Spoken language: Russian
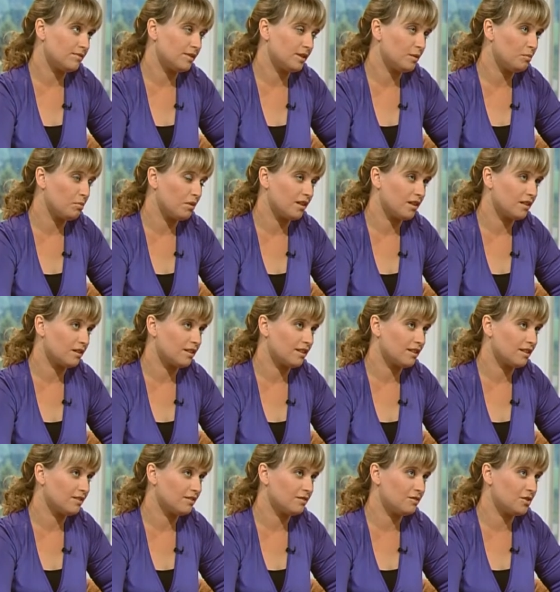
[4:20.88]
непонятно
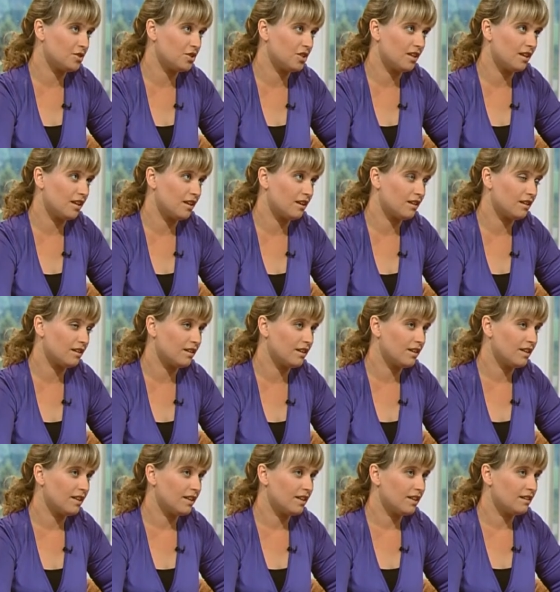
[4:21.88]
так отвечали,
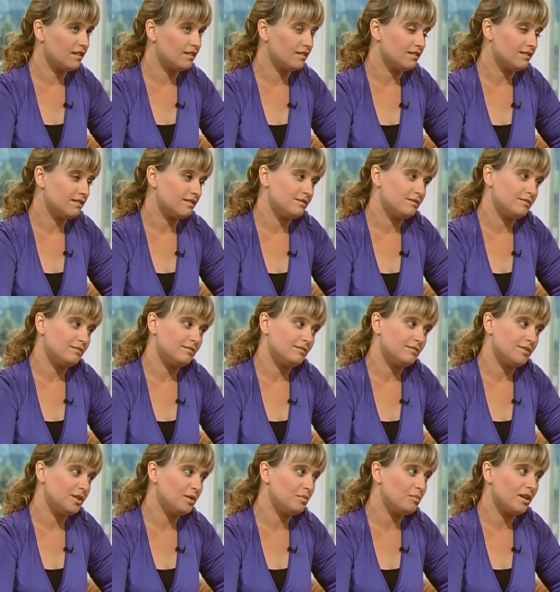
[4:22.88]

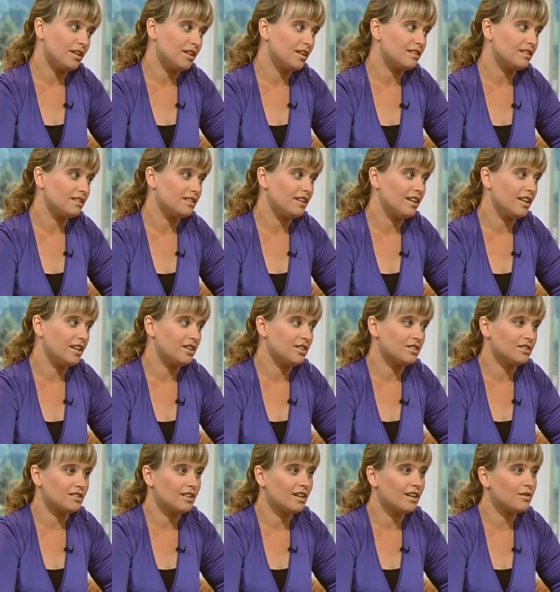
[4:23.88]
непонятно для
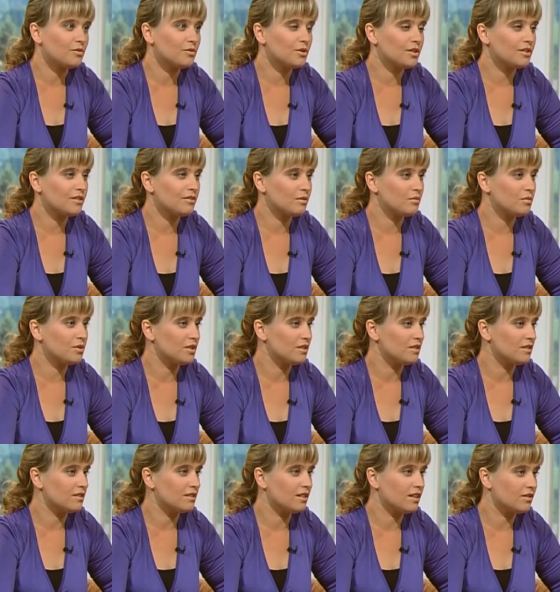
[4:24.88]
них, знают они вообще,
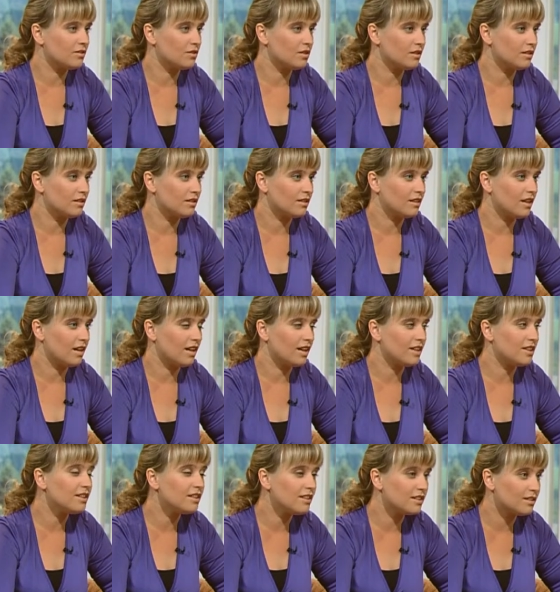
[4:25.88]
не знают, и как
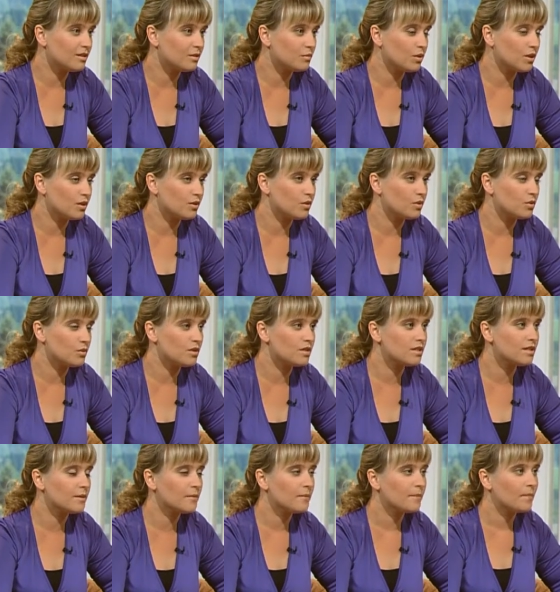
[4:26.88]
они к этому
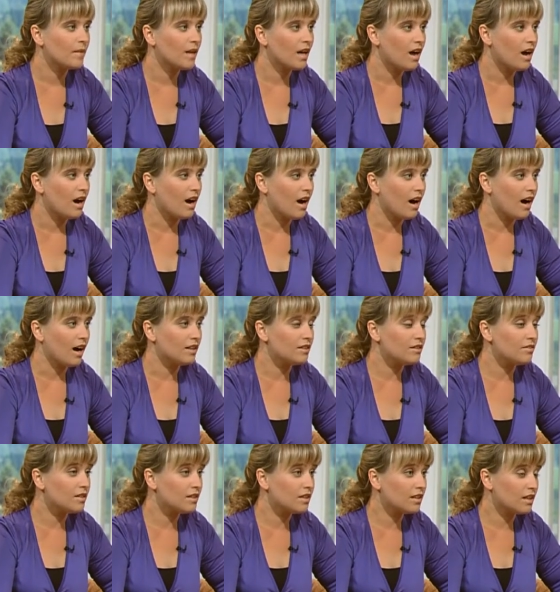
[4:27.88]
относятся. А
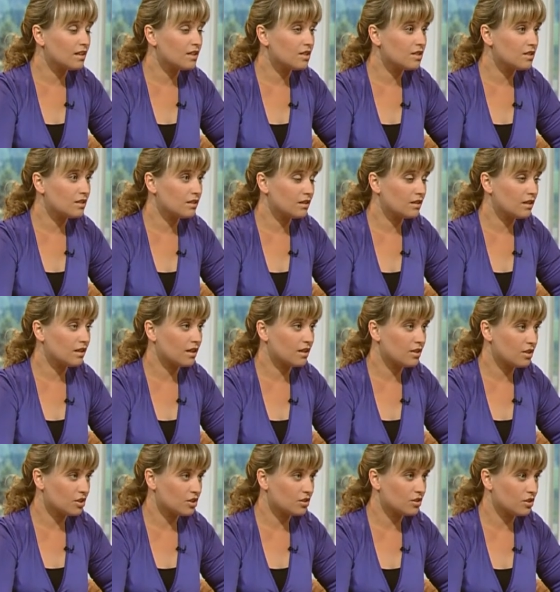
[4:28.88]
ответы, конечно,
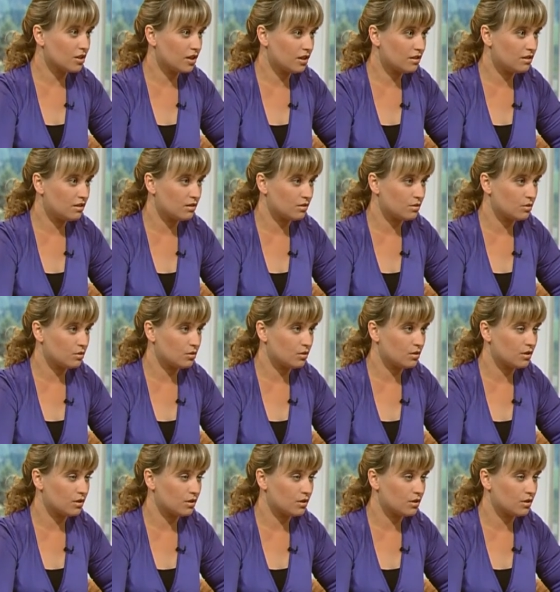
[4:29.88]
конечно же, хотелось